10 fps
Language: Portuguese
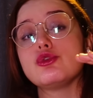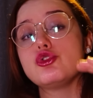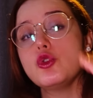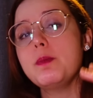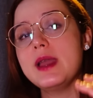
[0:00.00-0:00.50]

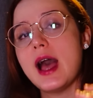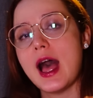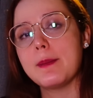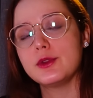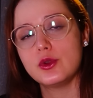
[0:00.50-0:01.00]
super
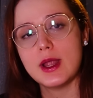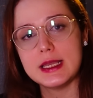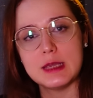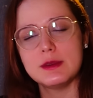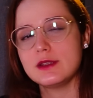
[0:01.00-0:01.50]
rápido no
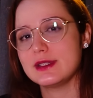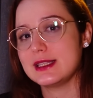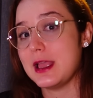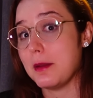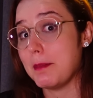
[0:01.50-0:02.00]
anime, se você
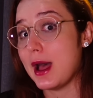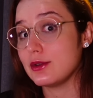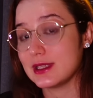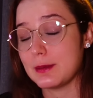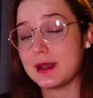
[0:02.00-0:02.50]
der
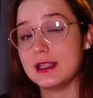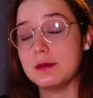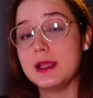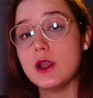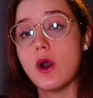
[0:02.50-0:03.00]
pausa dá pra ler
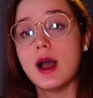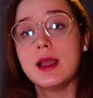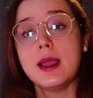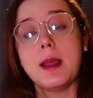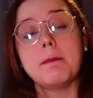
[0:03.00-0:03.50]
melhor,
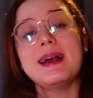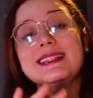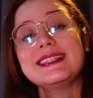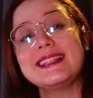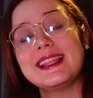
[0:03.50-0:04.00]
mas
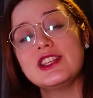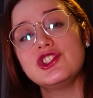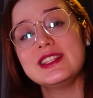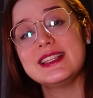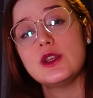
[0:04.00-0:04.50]
as telas
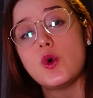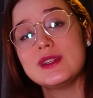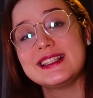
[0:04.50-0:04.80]
dizem o